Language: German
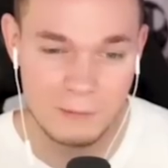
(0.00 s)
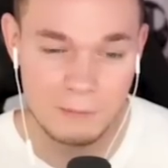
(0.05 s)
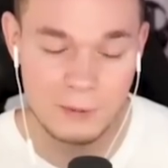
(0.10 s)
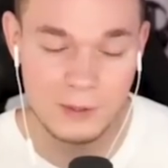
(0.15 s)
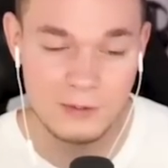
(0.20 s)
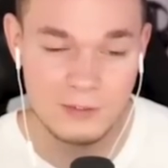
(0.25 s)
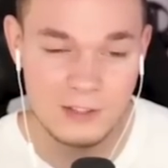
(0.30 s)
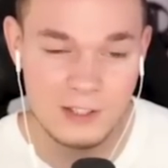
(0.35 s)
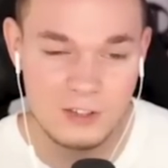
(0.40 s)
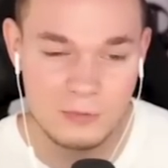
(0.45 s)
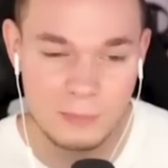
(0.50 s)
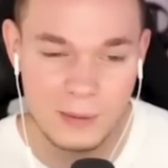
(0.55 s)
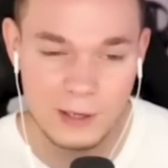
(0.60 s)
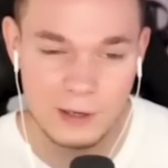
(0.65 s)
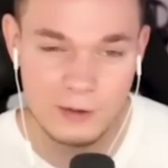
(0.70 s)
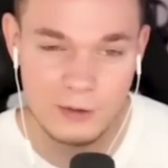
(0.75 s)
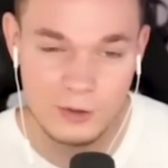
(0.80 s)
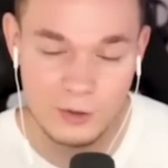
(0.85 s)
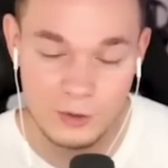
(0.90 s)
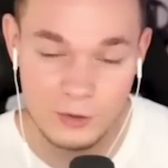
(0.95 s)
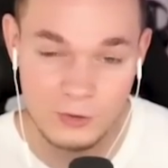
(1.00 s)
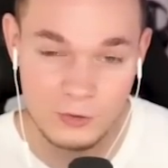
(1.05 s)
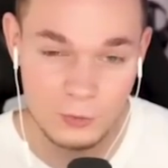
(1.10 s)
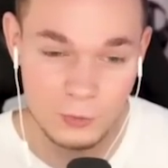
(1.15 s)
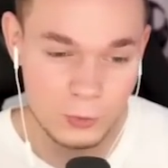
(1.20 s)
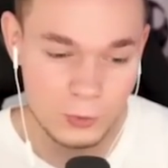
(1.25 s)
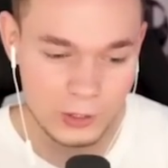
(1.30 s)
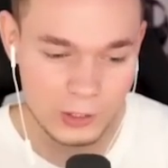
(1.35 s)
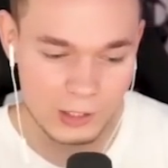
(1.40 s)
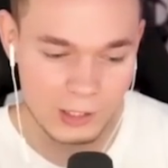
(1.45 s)
okay. Temple. Diesmal äh,
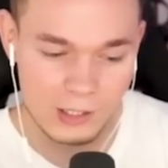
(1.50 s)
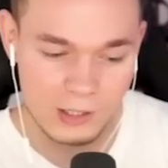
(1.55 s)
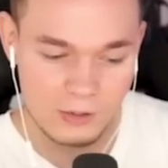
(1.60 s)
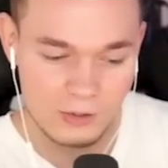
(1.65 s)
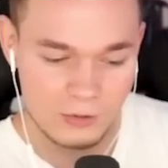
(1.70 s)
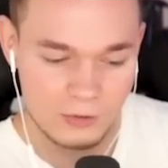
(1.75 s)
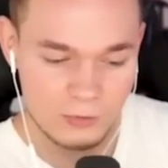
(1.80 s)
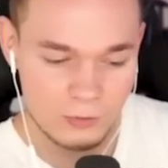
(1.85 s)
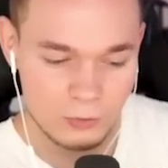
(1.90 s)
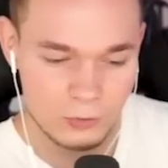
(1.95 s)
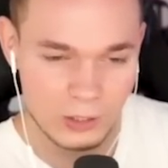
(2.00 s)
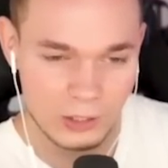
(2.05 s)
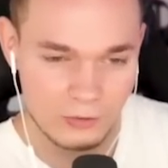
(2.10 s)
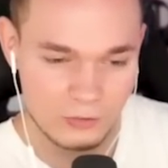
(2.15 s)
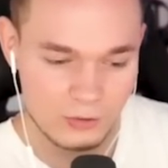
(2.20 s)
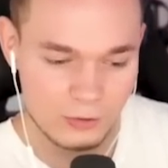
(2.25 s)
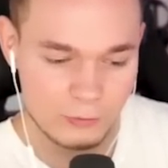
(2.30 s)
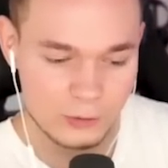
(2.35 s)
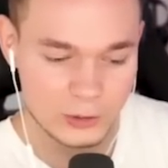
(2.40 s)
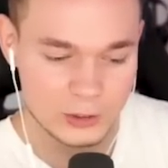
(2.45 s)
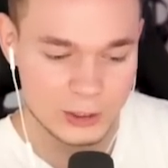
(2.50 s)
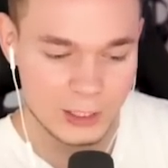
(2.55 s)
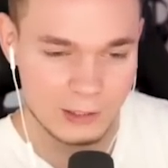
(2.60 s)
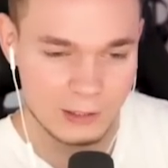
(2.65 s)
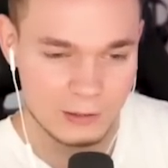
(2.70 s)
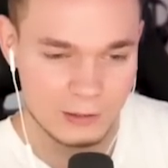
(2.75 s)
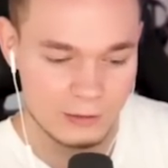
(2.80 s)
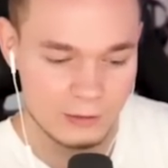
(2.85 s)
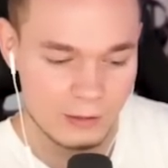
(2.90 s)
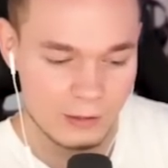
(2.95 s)
suche ich, du darfst dich
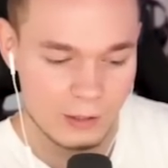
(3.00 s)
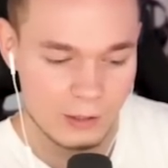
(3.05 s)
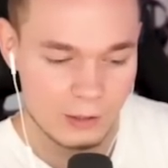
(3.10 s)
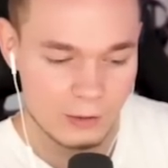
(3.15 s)
verstecken.